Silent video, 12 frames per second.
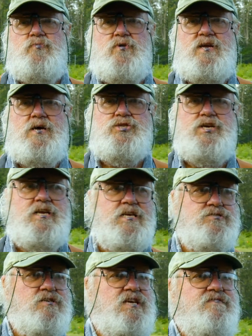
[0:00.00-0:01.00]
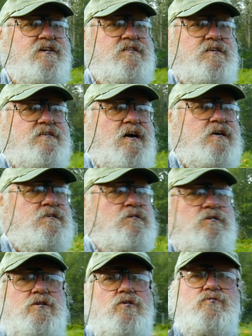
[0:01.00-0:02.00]
Pour aller enchaîner sur les vers de terre,
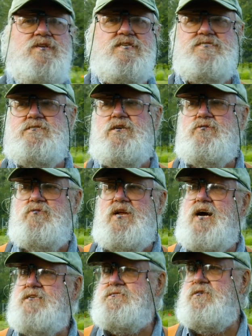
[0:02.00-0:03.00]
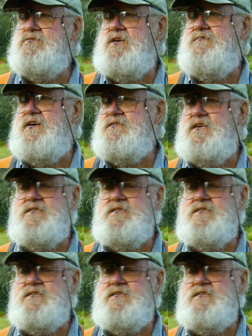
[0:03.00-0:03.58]
il y a eu des inoculations de vers